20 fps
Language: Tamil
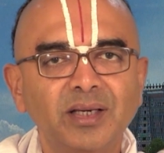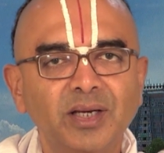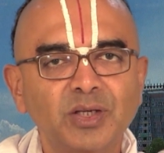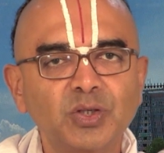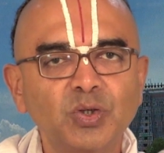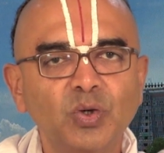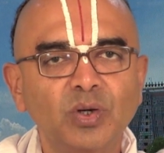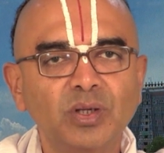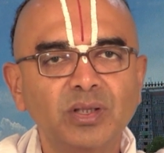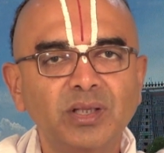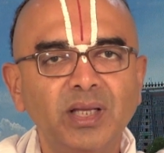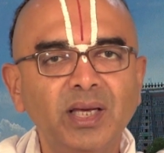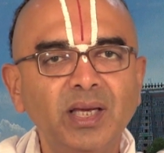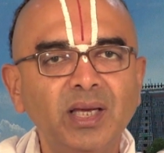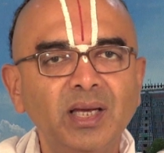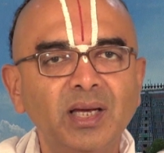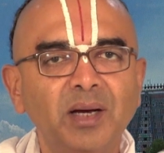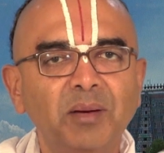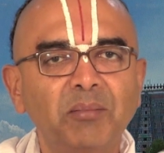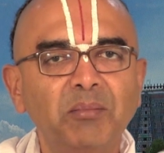யசோதை
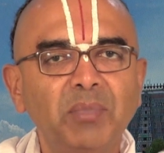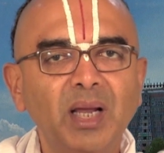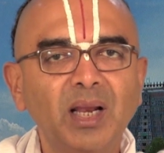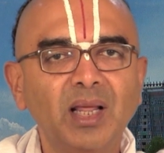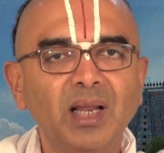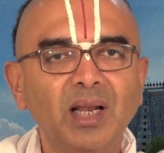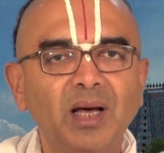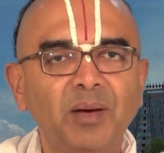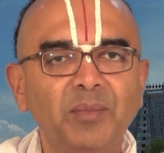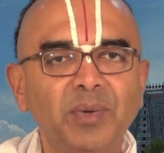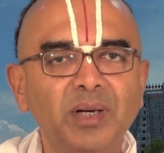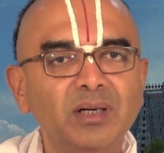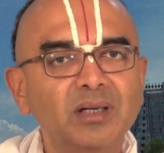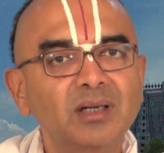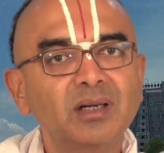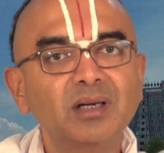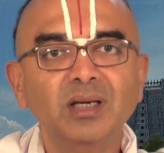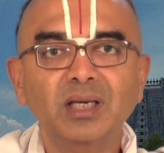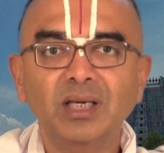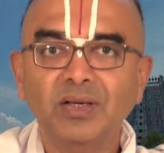பலராமன்
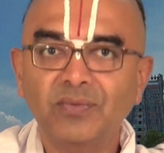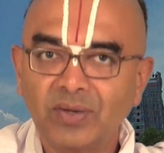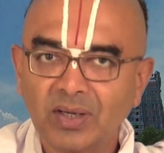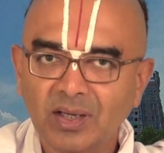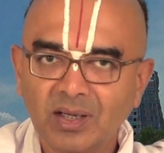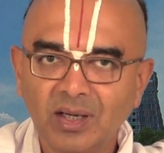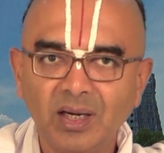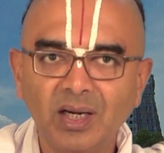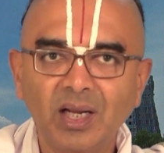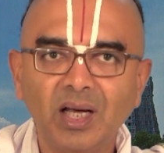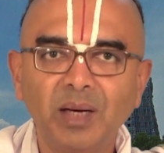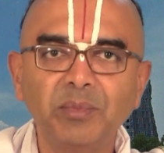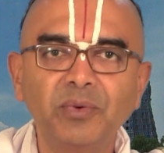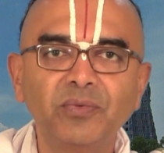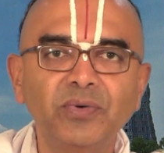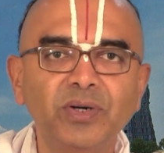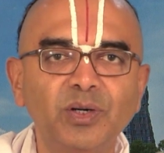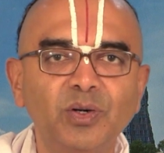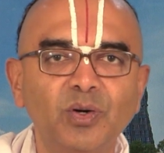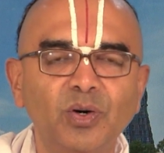
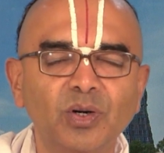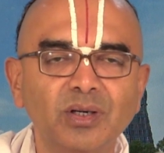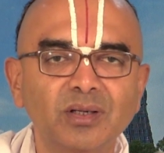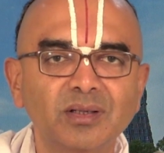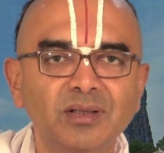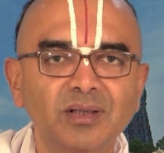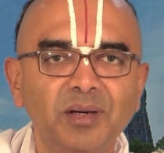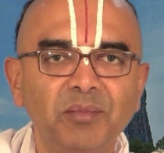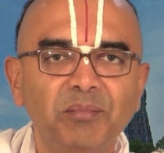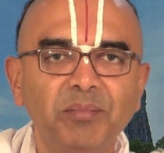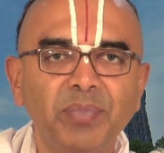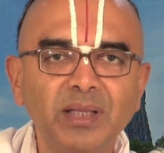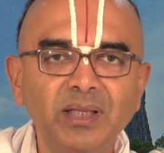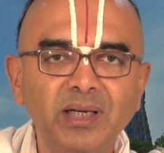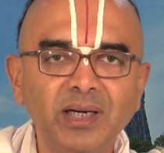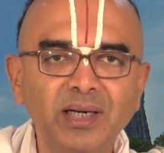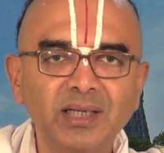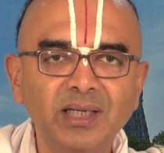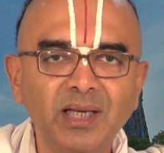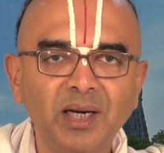இவர்கள்லாமும் விண்ணோர்
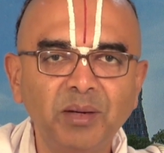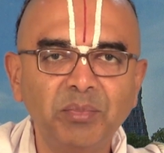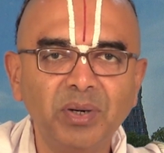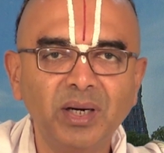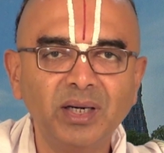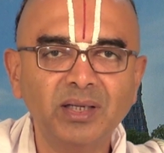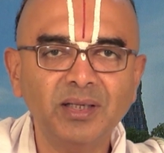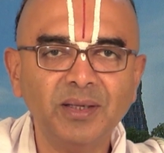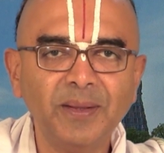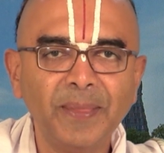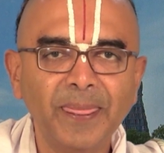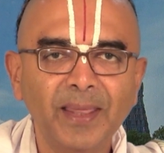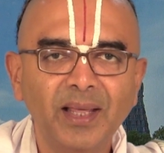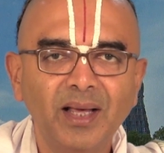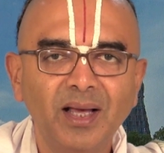பதினெட்டாம் பாட்டு